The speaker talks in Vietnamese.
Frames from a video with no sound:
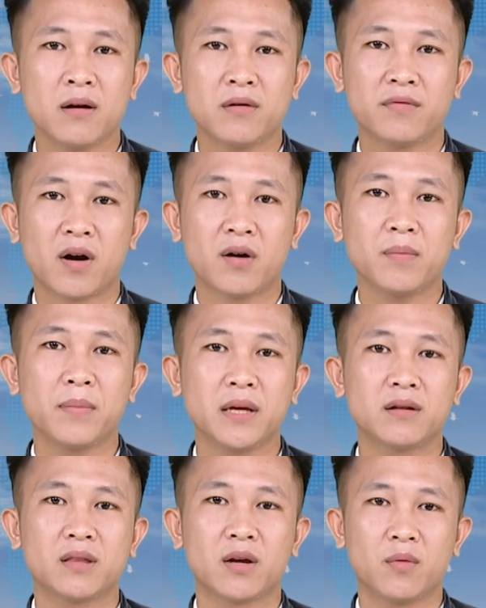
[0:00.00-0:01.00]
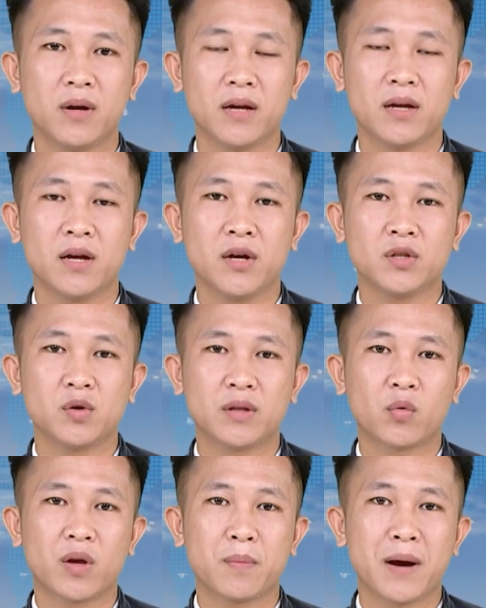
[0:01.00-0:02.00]
Phó Bí thư tỉnh ủy, Chủ
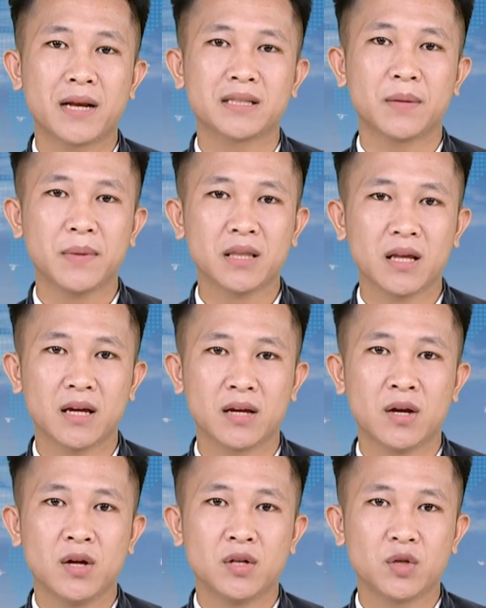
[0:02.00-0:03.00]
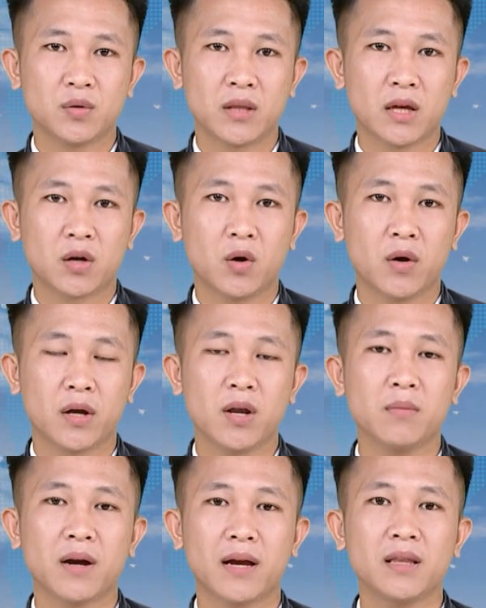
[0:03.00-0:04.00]
tịch Ủy ban giám đốc tỉnh Chủ tịch Hội
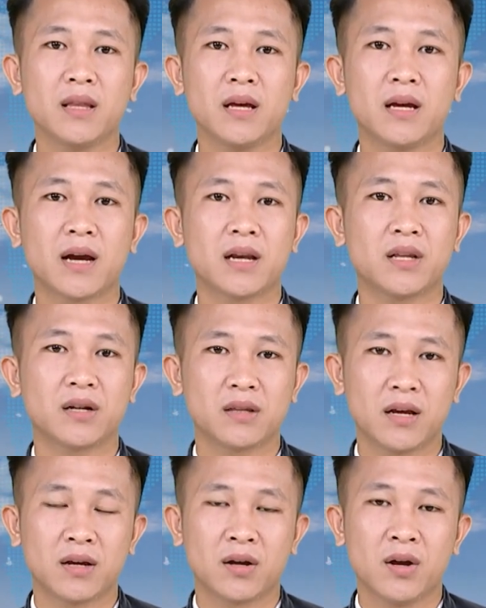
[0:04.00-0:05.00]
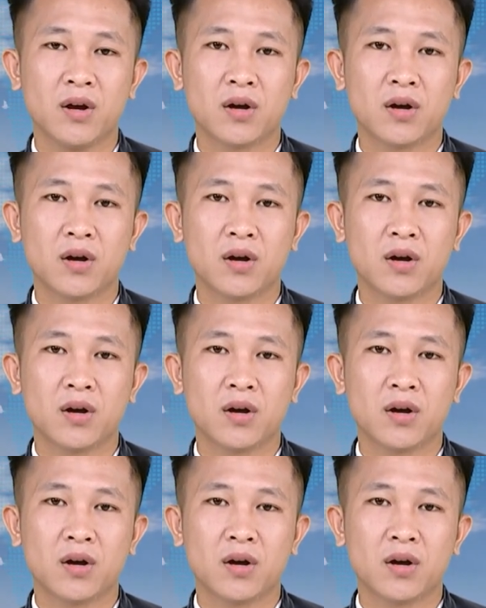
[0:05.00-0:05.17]
đồng Khánh Thị khen thưởng tỉnh